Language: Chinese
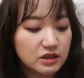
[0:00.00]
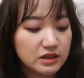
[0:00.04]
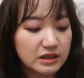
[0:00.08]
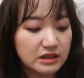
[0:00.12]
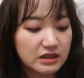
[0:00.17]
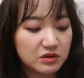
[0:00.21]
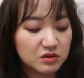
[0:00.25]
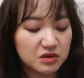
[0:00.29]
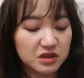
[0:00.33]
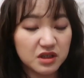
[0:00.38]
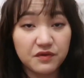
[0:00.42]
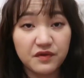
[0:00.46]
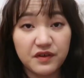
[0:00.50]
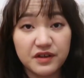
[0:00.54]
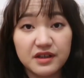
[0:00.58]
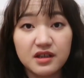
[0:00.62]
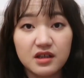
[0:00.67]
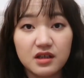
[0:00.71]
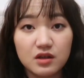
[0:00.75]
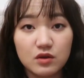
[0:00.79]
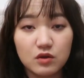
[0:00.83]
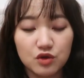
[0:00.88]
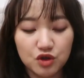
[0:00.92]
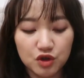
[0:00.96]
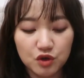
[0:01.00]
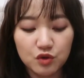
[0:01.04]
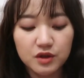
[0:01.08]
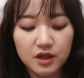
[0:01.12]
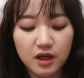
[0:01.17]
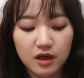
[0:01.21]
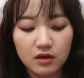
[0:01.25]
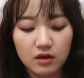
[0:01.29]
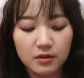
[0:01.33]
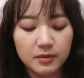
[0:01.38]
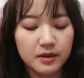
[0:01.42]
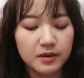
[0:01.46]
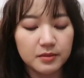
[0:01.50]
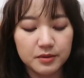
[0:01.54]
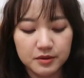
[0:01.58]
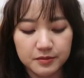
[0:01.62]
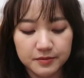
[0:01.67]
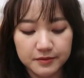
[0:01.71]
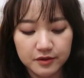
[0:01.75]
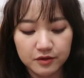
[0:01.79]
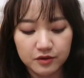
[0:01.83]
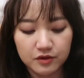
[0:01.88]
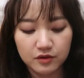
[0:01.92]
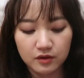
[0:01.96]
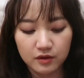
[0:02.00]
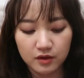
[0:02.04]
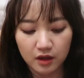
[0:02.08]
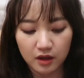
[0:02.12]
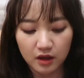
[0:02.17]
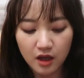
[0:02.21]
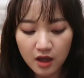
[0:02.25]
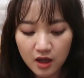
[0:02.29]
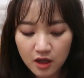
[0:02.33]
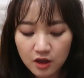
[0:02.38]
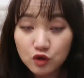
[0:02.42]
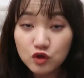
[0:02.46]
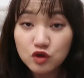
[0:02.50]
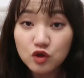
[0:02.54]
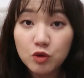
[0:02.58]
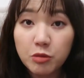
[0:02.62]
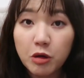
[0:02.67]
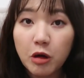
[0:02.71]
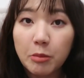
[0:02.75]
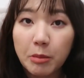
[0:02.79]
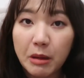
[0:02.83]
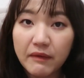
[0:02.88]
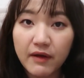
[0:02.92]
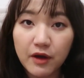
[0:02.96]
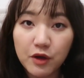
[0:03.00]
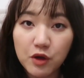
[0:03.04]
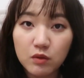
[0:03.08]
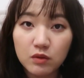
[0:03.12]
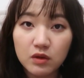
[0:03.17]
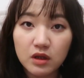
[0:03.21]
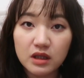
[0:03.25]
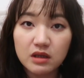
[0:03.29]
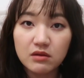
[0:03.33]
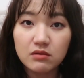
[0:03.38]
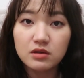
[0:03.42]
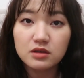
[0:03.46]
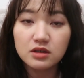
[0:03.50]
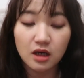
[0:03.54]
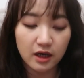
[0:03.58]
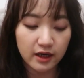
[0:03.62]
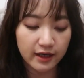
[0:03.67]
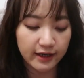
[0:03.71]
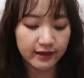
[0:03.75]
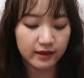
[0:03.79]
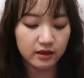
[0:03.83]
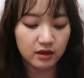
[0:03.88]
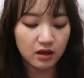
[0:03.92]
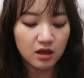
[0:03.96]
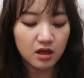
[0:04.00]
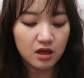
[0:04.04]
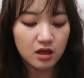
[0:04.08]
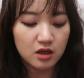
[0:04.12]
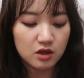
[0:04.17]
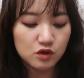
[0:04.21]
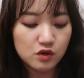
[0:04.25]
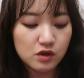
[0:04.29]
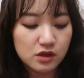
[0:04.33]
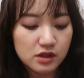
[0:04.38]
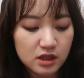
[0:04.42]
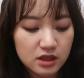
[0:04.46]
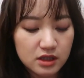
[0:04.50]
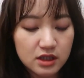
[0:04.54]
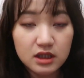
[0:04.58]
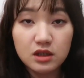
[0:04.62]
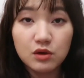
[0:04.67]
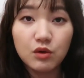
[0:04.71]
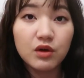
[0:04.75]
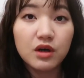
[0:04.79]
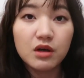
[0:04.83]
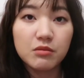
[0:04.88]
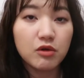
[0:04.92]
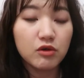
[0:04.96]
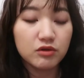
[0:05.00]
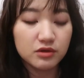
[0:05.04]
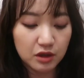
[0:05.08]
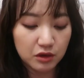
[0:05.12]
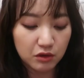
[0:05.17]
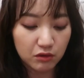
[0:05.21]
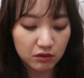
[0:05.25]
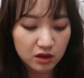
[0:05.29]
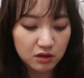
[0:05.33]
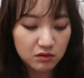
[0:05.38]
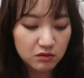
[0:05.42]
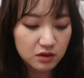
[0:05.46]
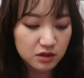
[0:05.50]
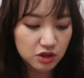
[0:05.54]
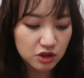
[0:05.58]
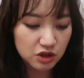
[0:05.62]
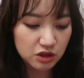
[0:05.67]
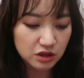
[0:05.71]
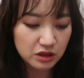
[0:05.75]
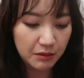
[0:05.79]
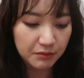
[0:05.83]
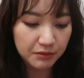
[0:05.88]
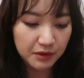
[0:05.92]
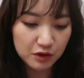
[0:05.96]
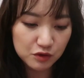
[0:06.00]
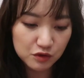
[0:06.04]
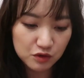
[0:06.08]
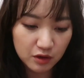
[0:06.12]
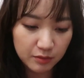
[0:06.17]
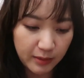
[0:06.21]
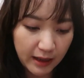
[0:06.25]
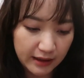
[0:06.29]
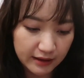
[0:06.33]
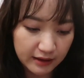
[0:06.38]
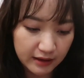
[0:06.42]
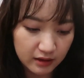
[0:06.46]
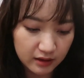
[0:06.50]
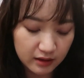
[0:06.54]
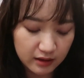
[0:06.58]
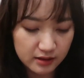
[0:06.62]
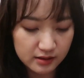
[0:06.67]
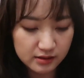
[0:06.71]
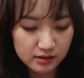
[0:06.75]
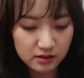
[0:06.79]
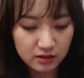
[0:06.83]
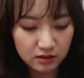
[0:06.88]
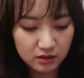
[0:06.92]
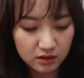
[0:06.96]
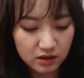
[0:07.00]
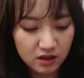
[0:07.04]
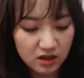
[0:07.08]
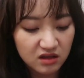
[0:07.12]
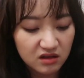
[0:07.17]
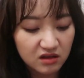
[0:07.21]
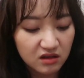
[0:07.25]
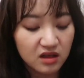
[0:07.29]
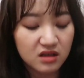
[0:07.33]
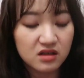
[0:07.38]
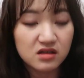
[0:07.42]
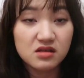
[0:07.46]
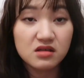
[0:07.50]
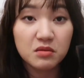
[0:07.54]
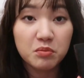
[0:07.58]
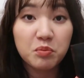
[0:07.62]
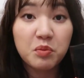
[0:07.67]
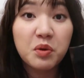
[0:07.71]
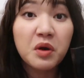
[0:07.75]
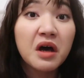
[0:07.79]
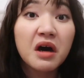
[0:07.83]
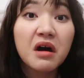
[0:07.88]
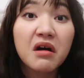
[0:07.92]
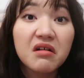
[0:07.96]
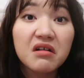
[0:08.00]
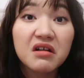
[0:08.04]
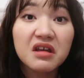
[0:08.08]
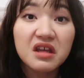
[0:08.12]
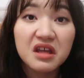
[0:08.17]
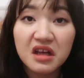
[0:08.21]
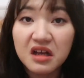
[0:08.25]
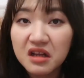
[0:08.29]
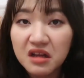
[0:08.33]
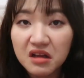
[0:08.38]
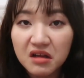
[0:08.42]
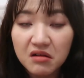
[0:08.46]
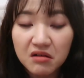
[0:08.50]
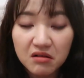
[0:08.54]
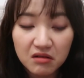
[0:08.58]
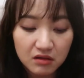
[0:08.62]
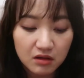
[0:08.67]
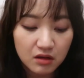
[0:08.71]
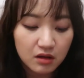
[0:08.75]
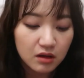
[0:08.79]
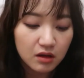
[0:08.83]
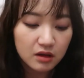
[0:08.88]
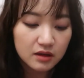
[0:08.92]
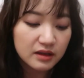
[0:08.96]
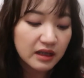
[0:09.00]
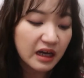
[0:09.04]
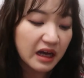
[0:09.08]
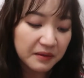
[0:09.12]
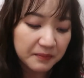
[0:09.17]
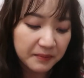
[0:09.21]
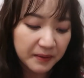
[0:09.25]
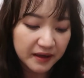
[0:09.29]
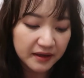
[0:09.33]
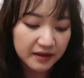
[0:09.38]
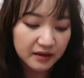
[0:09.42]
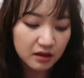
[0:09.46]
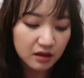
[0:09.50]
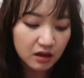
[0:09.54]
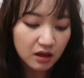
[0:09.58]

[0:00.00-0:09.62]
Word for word: 之前的有些粉底都丢掉啊，不不不，都丢掉了，这都没有办法用了，因为长黑了。所以像这个我也没有在用，因为这是他们家最白的一个颜色。第一个颜色 pale yellow，太白